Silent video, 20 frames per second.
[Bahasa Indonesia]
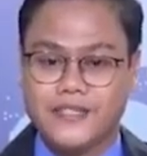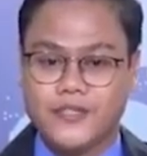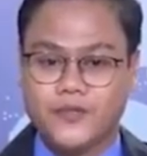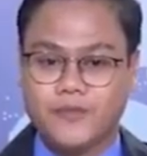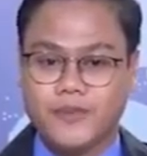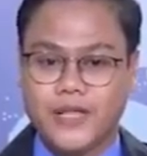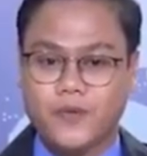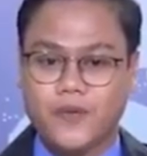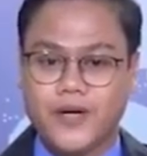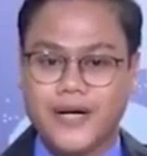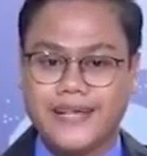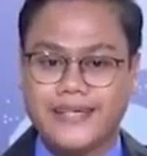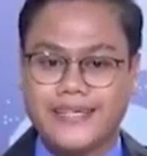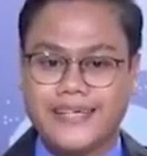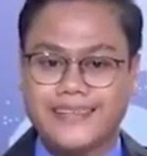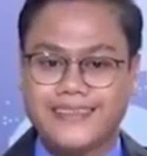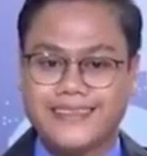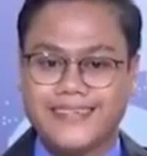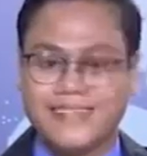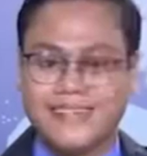Sejumlah
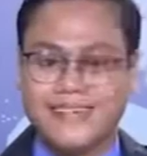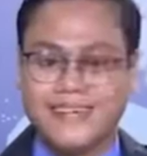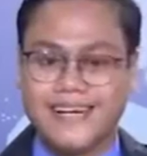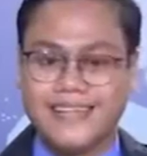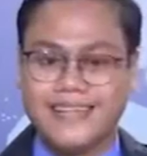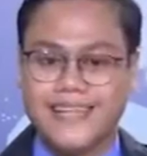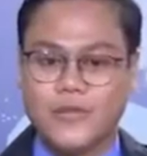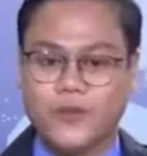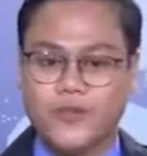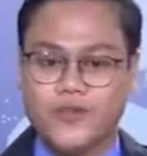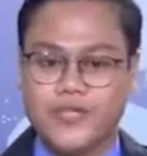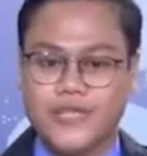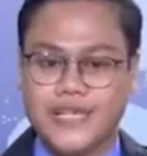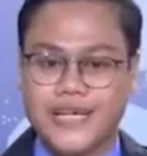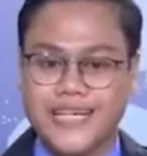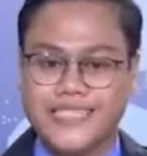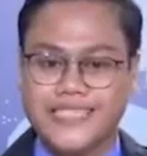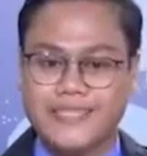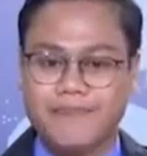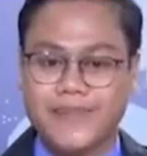warga terlihat
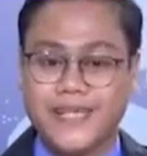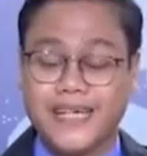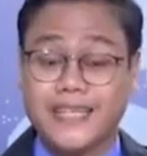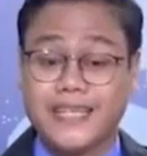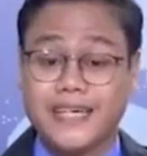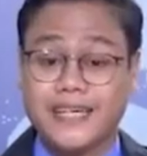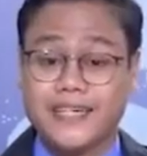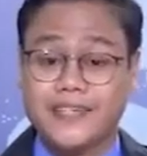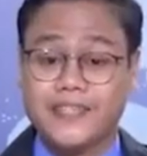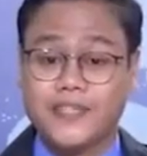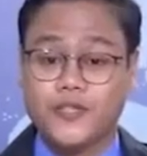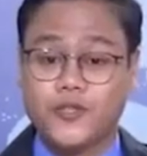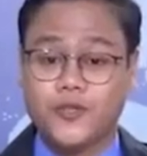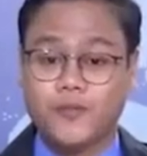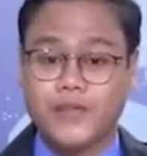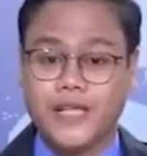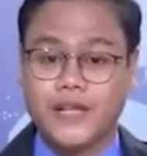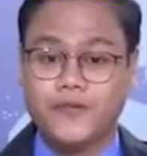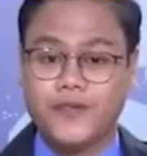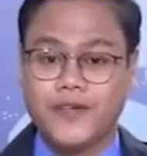antusias mendatangi
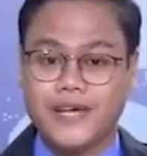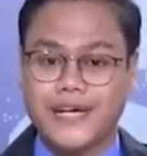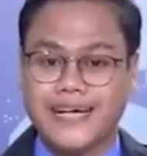sejumlah